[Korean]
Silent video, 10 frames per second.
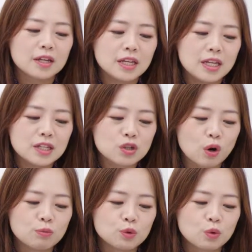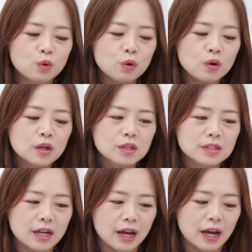이 점으로
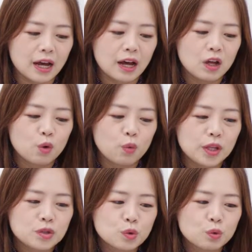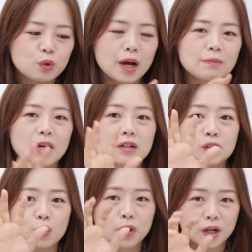왼쪽으로 하면
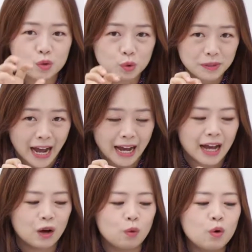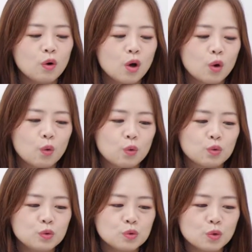그 효과가 조금 약하고
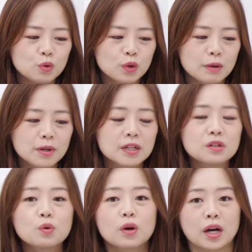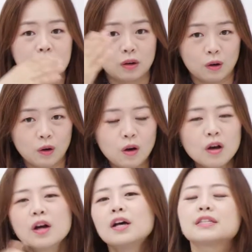오른쪽으로 가면 그 효과가
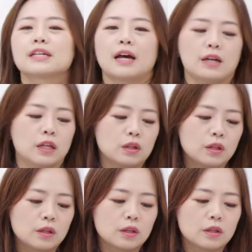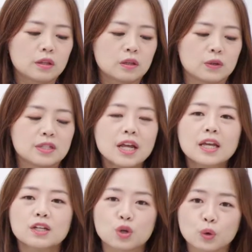더 자, 더
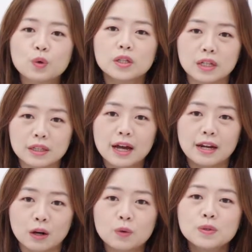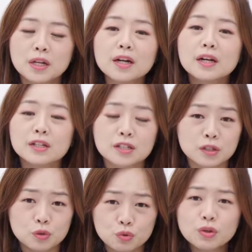세게 적용이 된다라고
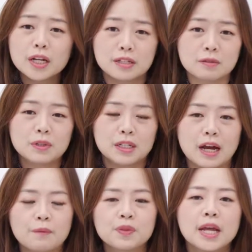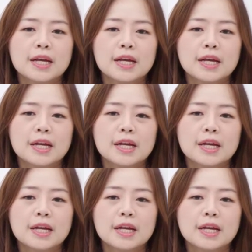생각하실 수가 있습니다.